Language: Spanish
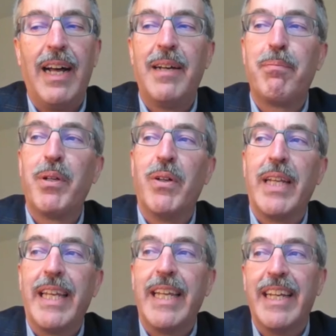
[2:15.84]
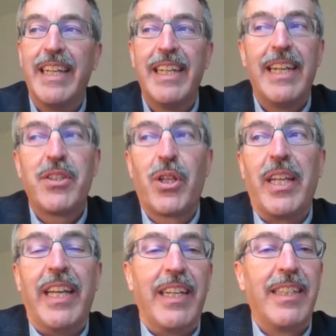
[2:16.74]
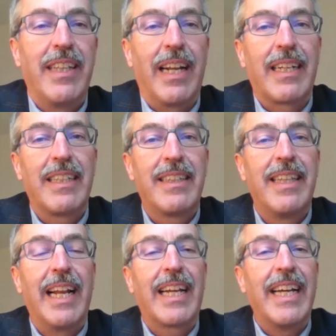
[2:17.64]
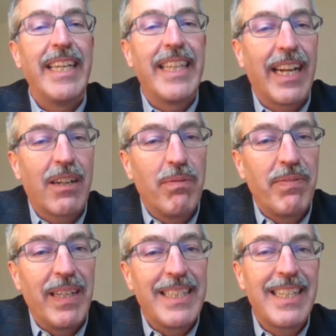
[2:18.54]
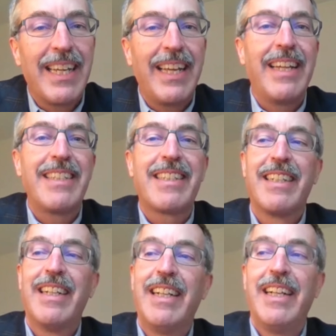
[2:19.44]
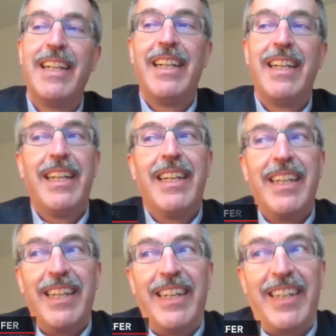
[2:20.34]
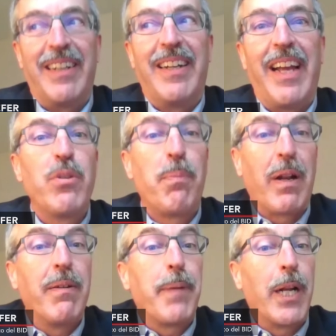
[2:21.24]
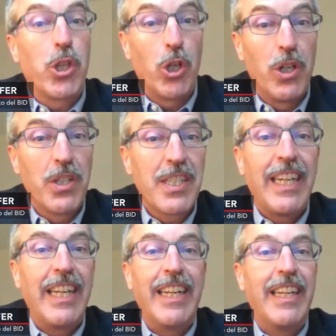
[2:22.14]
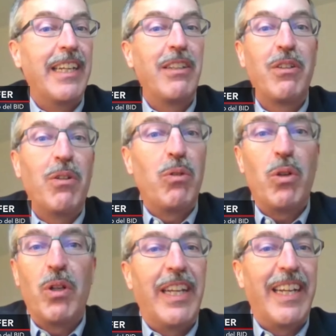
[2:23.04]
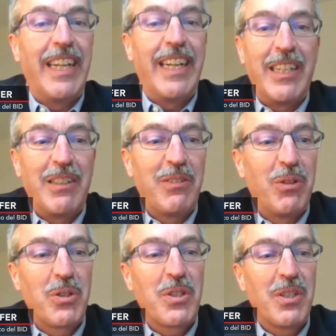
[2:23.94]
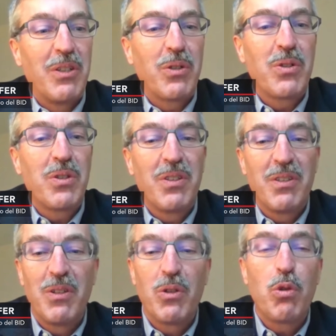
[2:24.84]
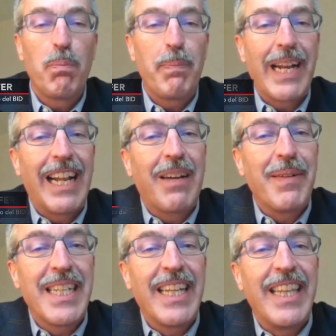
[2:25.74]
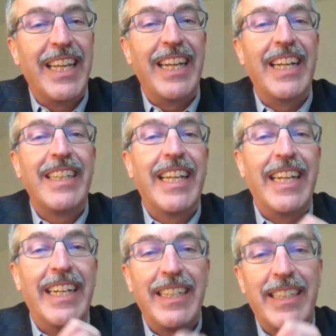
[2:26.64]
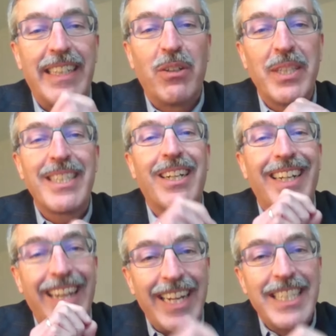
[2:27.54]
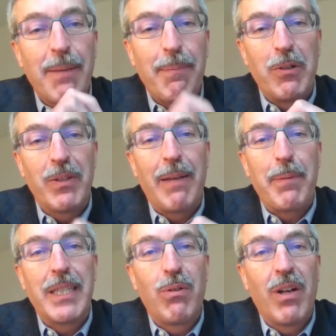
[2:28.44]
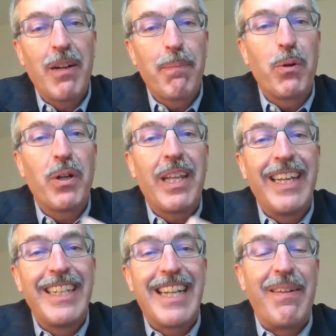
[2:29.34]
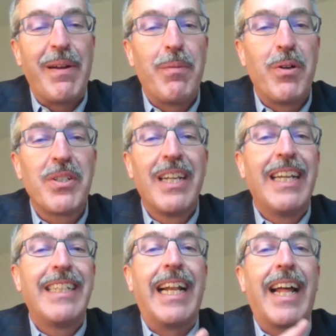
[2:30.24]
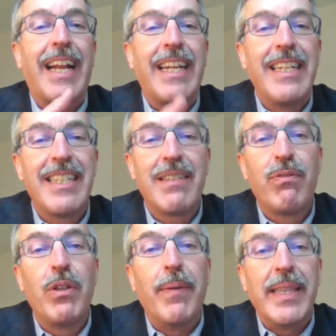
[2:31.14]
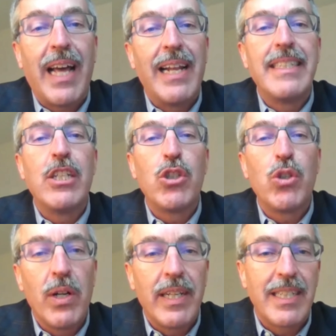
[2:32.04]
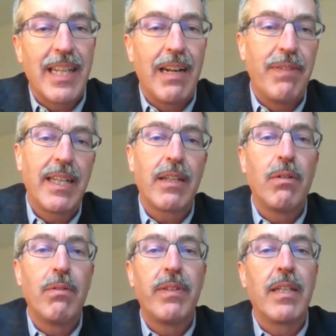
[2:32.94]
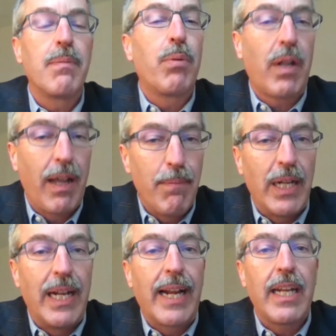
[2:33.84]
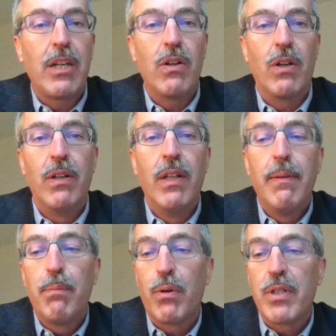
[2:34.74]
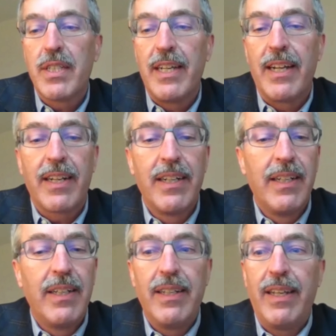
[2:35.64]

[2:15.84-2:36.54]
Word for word: Ah, bueno, eh, esto de, la, caída de la confianza es, eh, un problema para todos y eh, nos, supera la capacidad de, contestar esta pregunta en particular porque sabemos de las raíces fundamentales históricas de la falta de confianza, por ejemplo, en la región, por ser